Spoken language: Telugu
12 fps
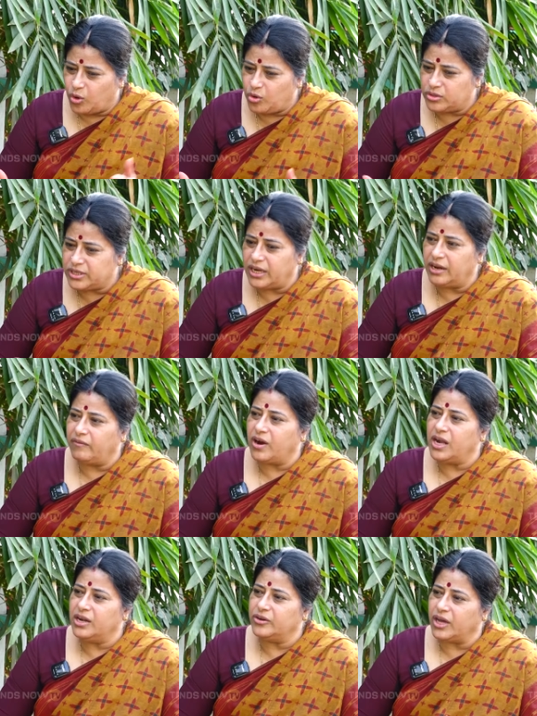క్లోజ్ అయిన
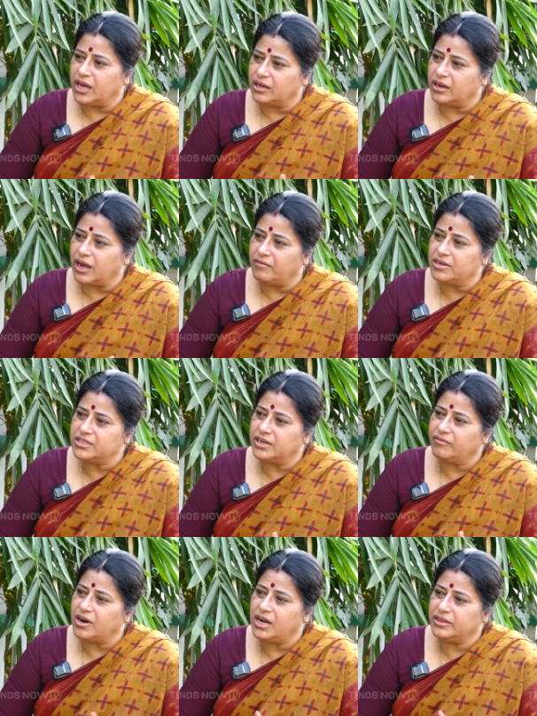వాళ్ళు నాకు
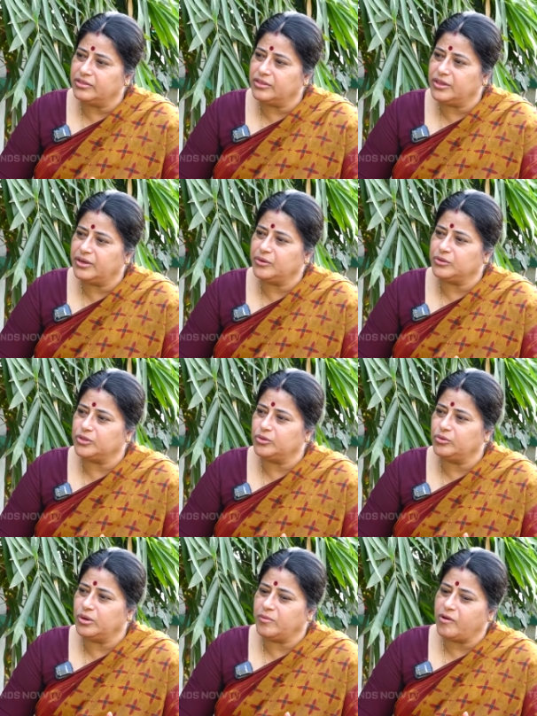కావలసిన వాళ్ళందరూ కొంచెం
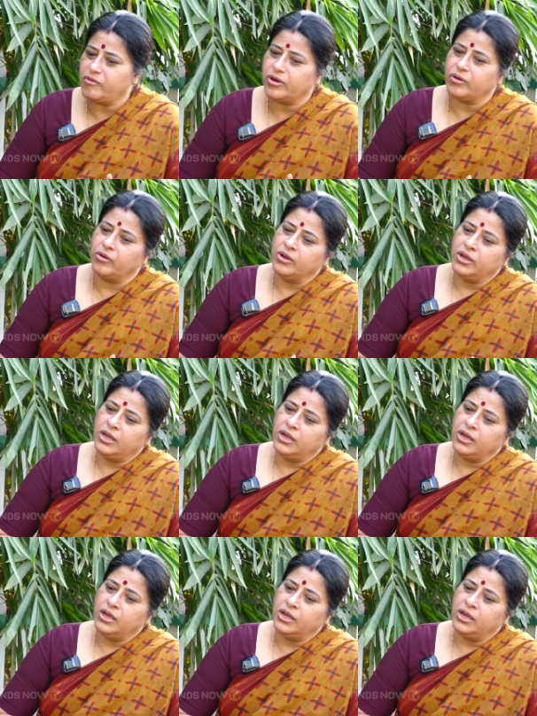దూరం అవ్వడం